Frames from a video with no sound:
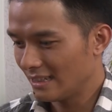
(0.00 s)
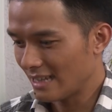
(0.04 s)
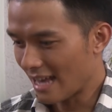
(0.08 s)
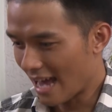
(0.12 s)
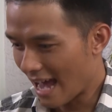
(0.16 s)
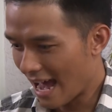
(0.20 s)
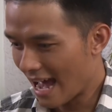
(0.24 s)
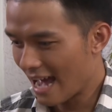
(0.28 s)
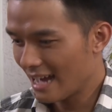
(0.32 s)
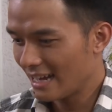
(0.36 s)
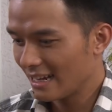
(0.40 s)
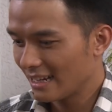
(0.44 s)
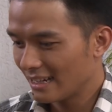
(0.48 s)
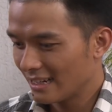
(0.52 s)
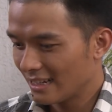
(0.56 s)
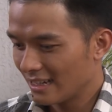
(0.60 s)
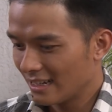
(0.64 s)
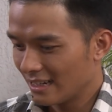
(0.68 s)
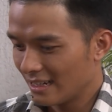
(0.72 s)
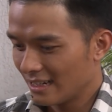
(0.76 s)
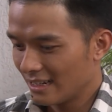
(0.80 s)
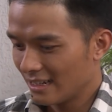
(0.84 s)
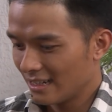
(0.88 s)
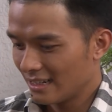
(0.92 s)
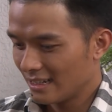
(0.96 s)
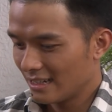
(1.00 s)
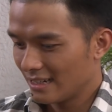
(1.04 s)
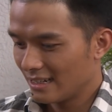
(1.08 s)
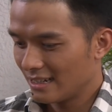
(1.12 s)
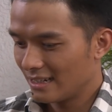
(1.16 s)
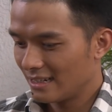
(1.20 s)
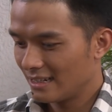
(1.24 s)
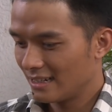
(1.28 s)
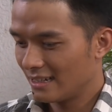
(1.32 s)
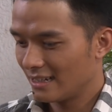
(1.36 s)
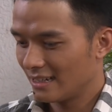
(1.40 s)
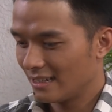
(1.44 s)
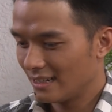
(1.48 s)
dạ ừ.
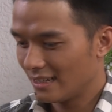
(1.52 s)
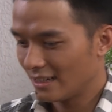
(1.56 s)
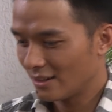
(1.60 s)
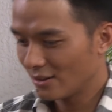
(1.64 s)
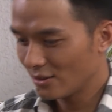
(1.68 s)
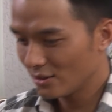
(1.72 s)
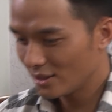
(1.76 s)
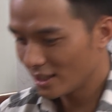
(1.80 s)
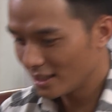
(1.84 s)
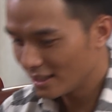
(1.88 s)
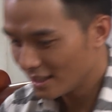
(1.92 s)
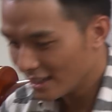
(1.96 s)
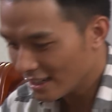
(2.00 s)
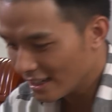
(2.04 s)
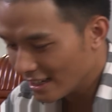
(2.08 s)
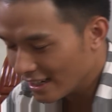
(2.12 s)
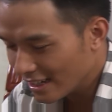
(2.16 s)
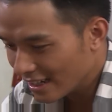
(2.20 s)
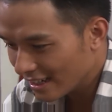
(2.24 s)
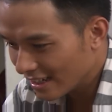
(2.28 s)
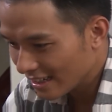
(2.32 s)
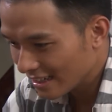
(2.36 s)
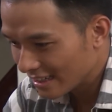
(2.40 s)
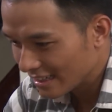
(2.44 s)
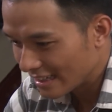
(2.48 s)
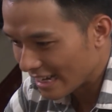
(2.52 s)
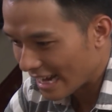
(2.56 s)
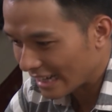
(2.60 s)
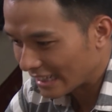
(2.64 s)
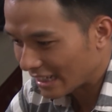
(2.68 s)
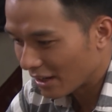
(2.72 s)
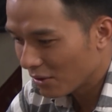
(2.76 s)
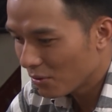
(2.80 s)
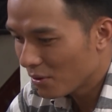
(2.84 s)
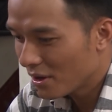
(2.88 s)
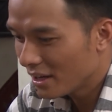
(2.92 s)
con xin dạ thảo